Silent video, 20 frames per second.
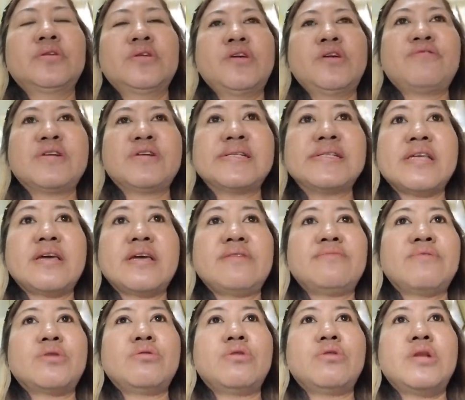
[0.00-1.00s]
First
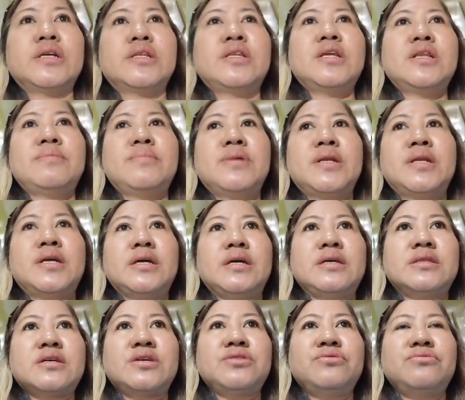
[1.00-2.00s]
ever ko lang din naman
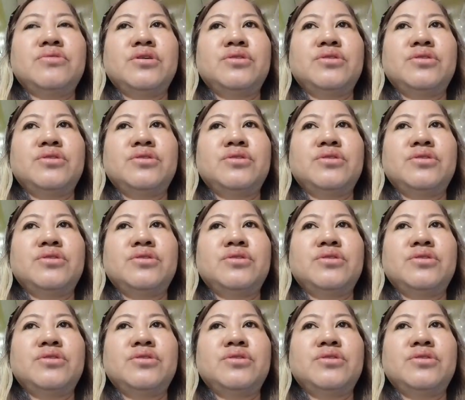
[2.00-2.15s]
nakita yung